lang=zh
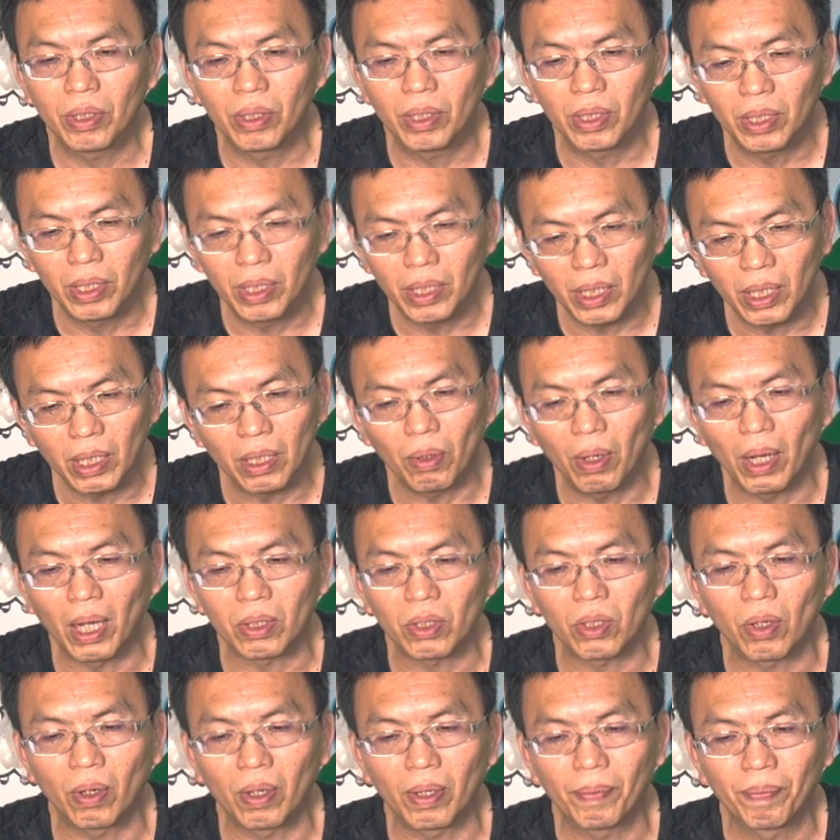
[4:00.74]
计划
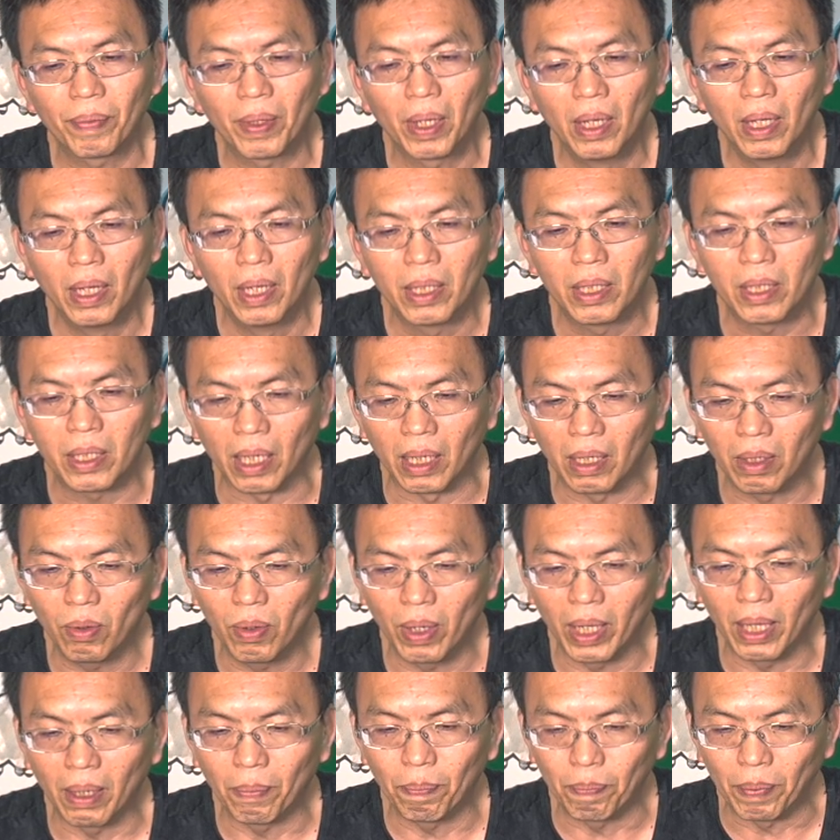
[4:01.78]
中，成
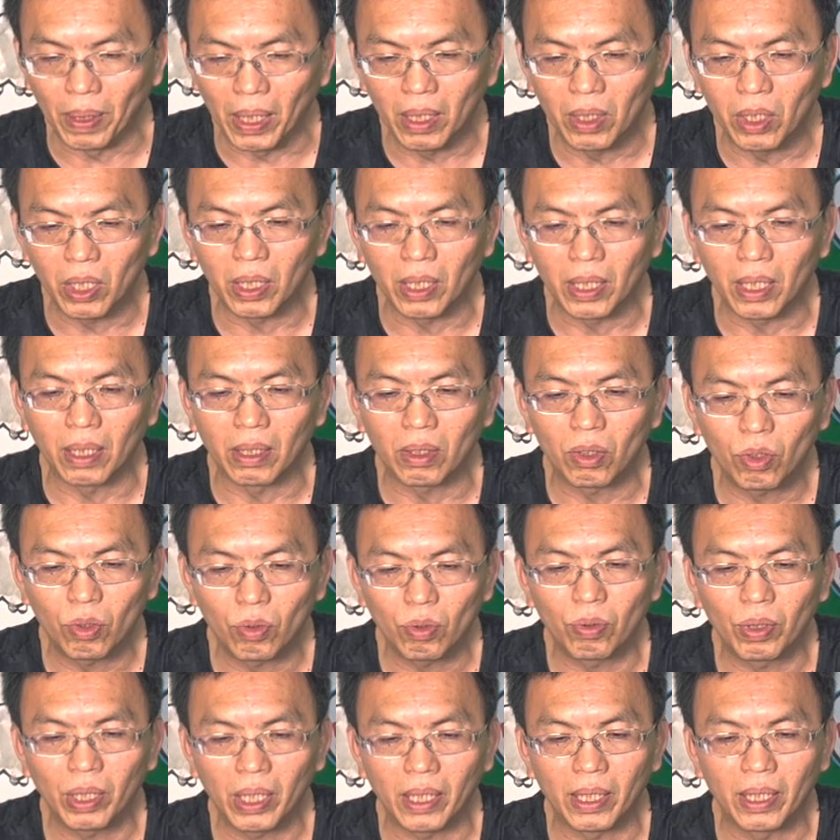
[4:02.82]
为彼此的助
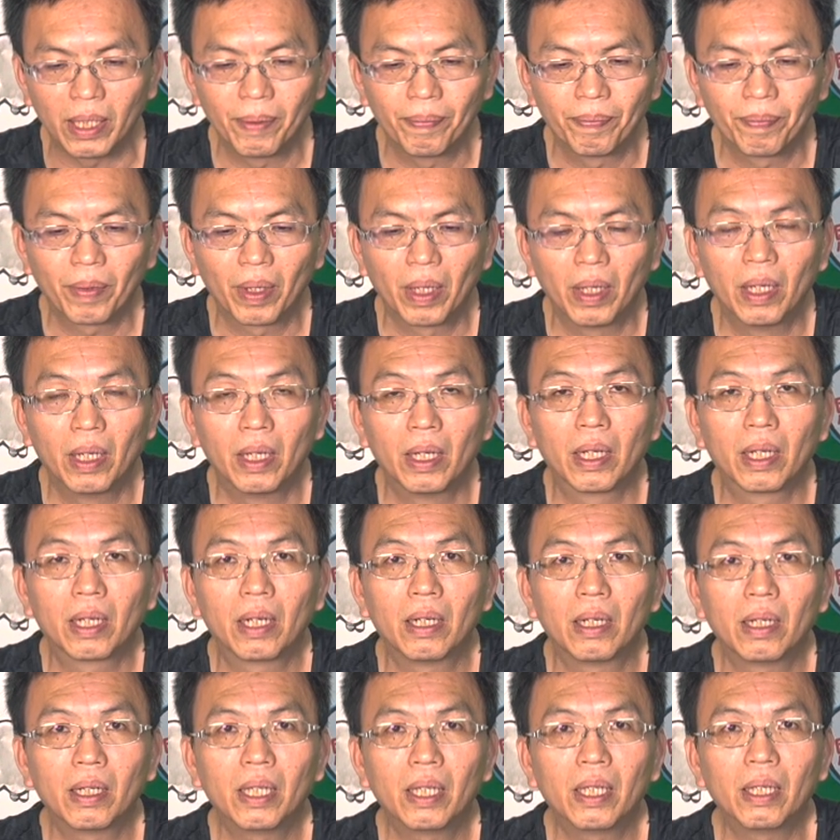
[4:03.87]
力，
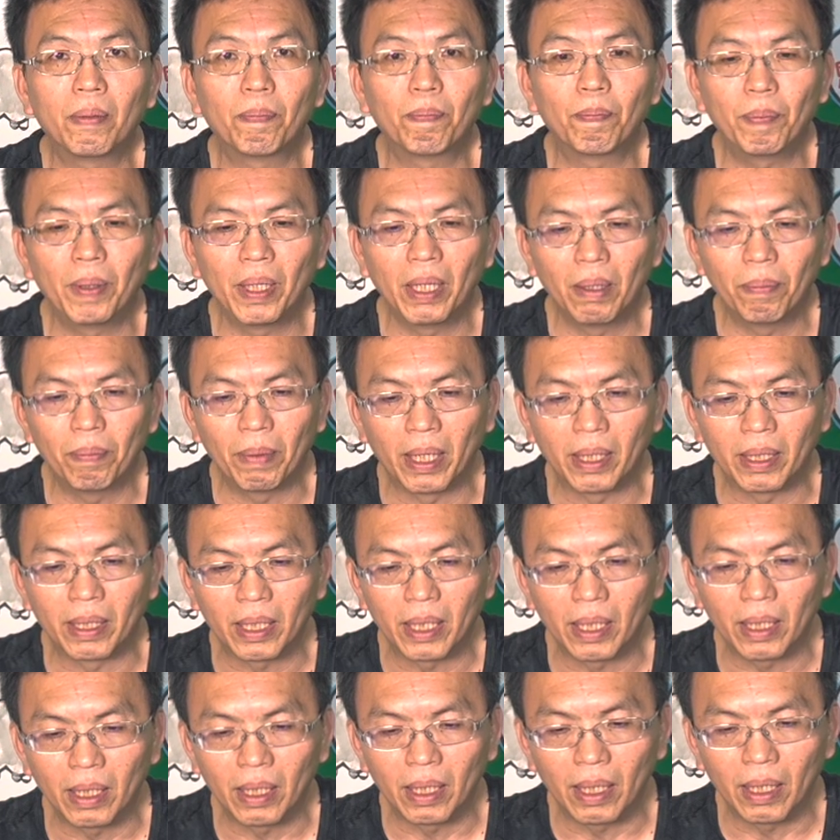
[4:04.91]
可以避免
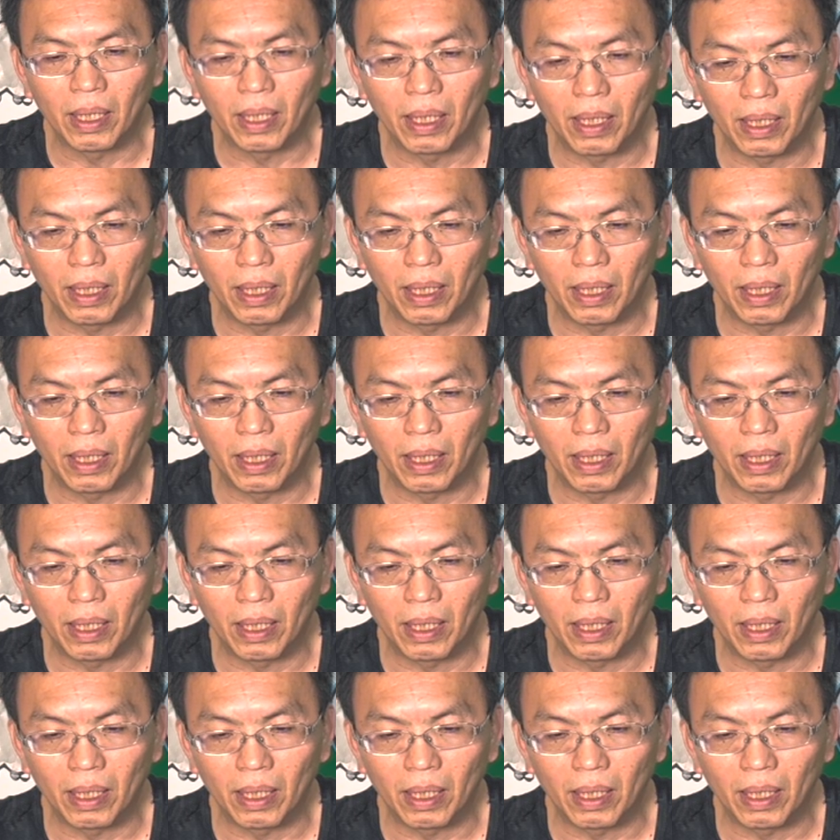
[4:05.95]
的